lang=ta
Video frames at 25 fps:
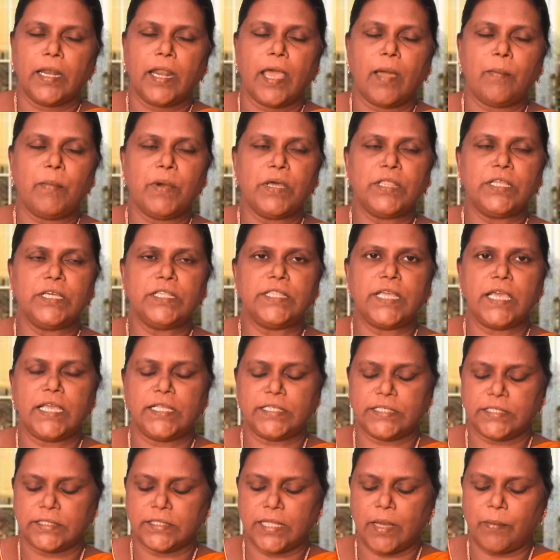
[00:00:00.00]
நமது தேச
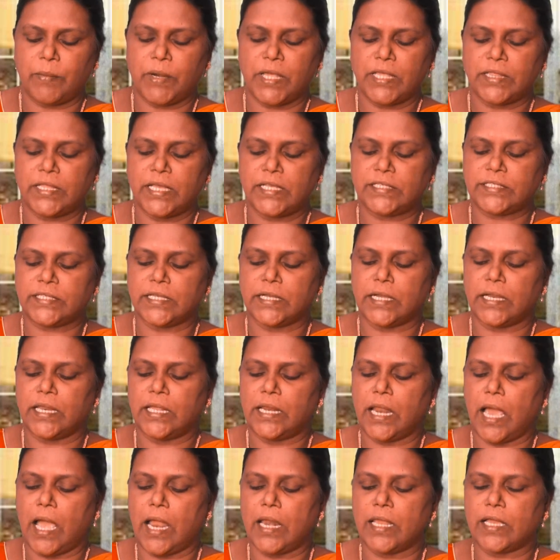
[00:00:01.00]
நம்முடைய
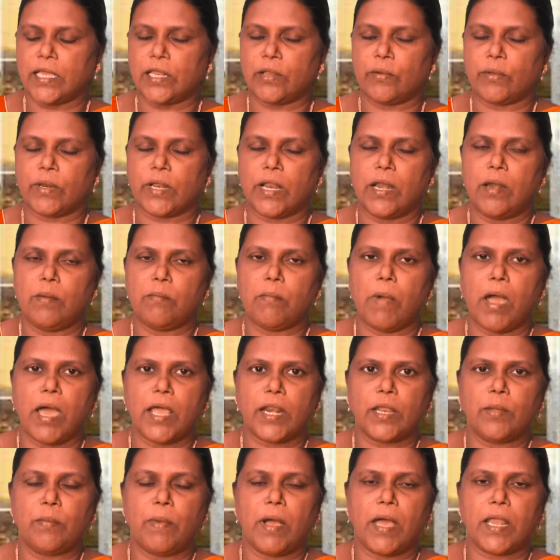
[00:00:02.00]
தேசங்களில் ஆளுகிறவர்கள்
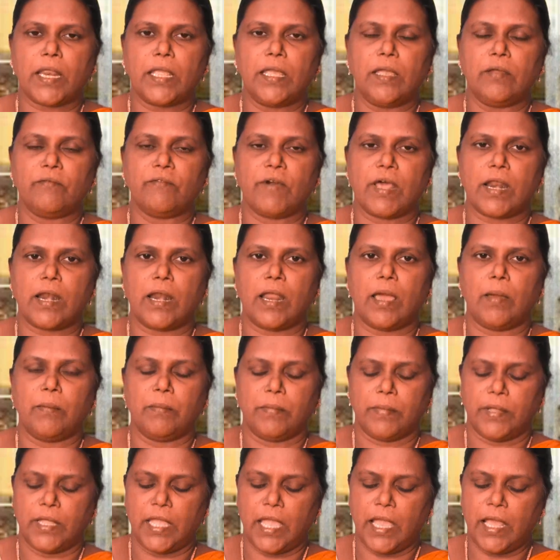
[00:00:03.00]
மாறி மாறி வரலாம்
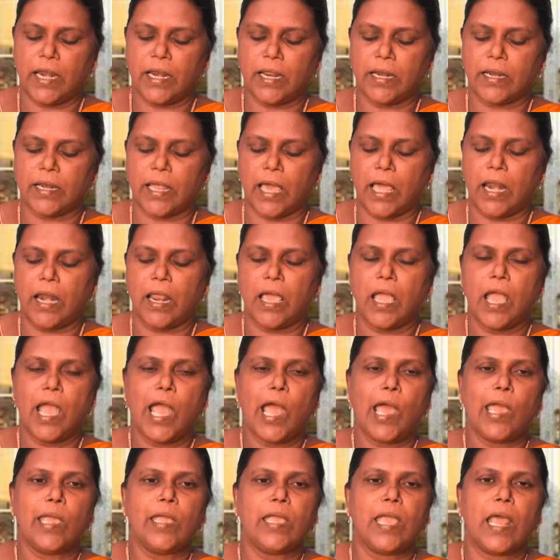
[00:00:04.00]
ஏனென்றால்
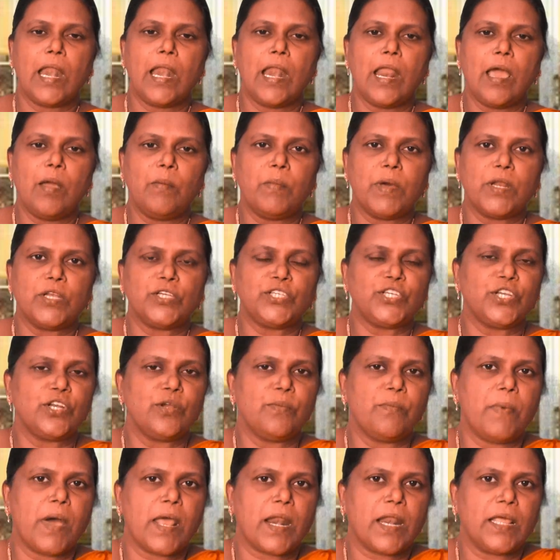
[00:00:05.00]
எல்லா
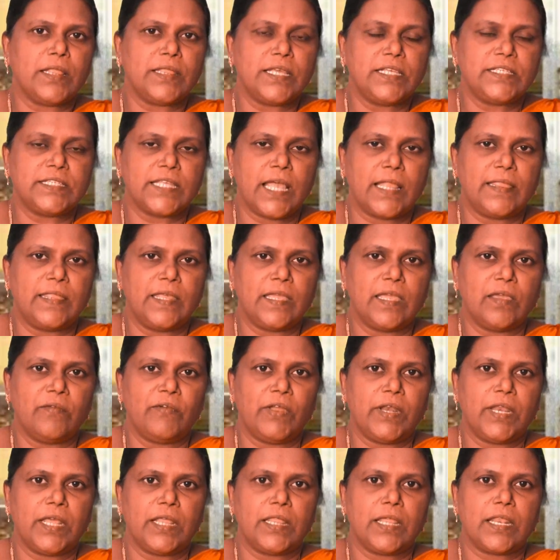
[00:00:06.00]
மனுஷனும் மரணத்தை சந்திக்க
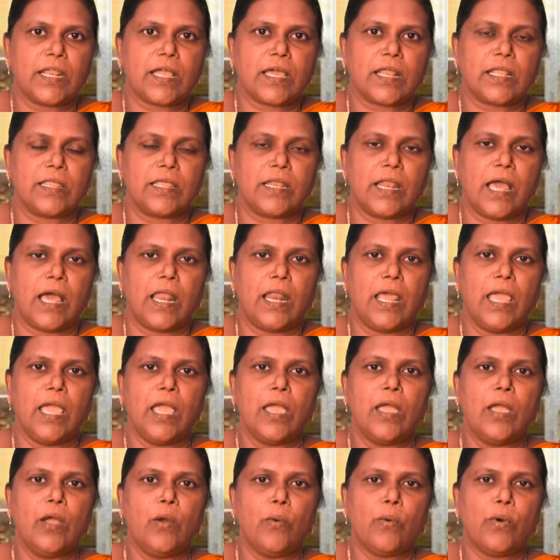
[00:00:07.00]
வேண்டியது இருக்கிறதுனால
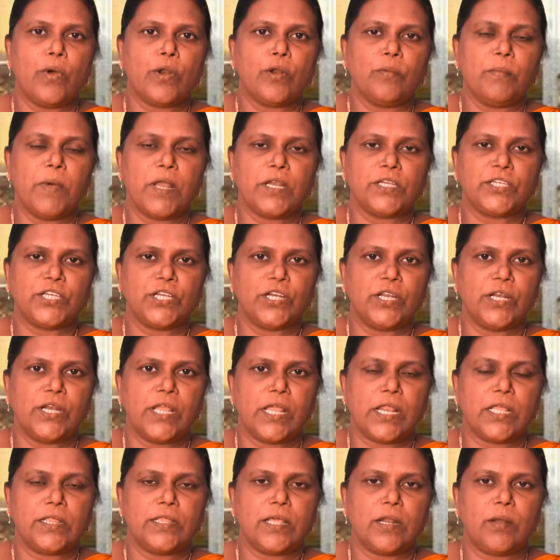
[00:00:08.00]
ஒரு மனுஷனை
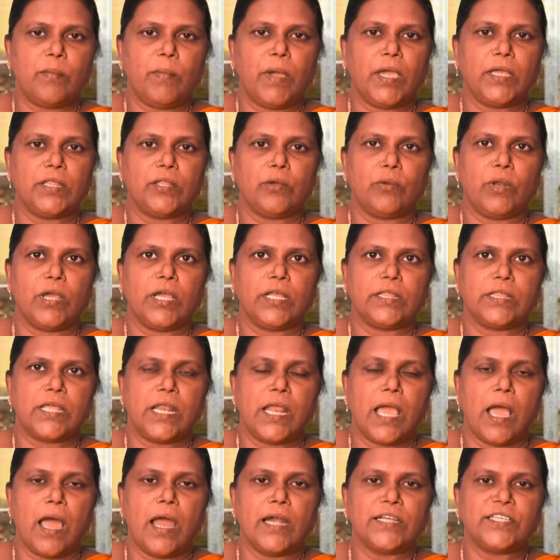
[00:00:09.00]
நிரந்தரமா இந்த
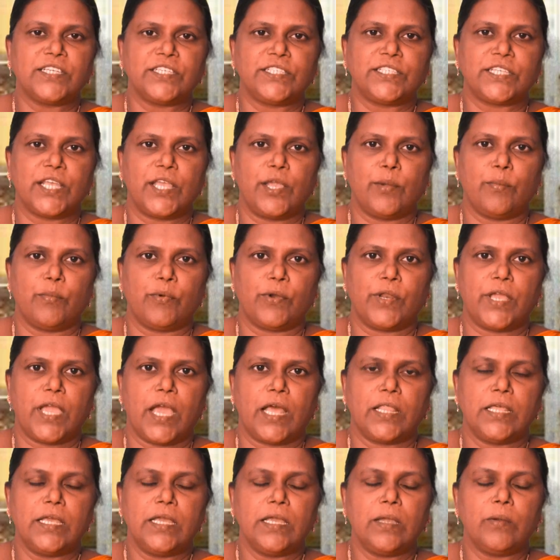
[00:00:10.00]
உலகத்துல ஆட்சி செய்ய
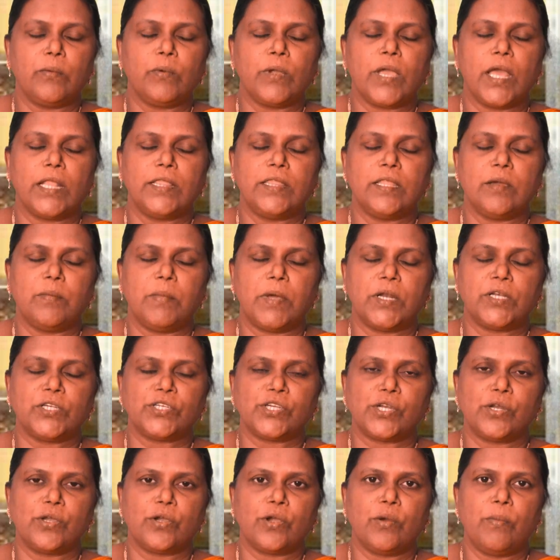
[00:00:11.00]
முடியாது எந்த
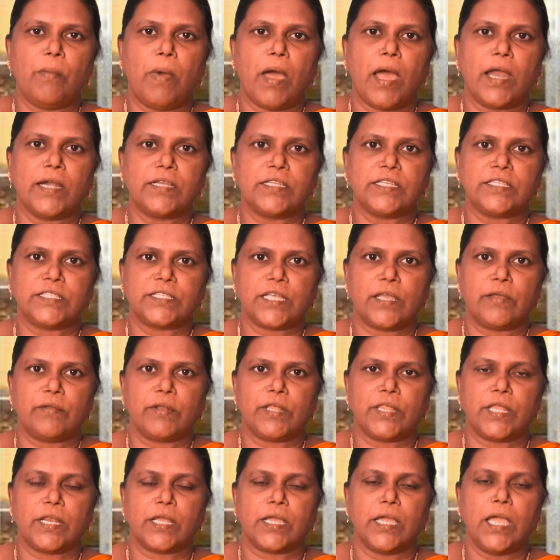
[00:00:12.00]
மனுஷனுக்கும் ஆட்சி
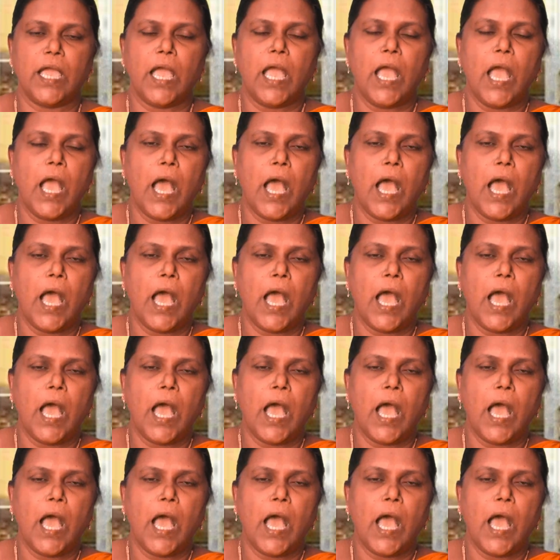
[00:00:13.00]
செய்வதற்கு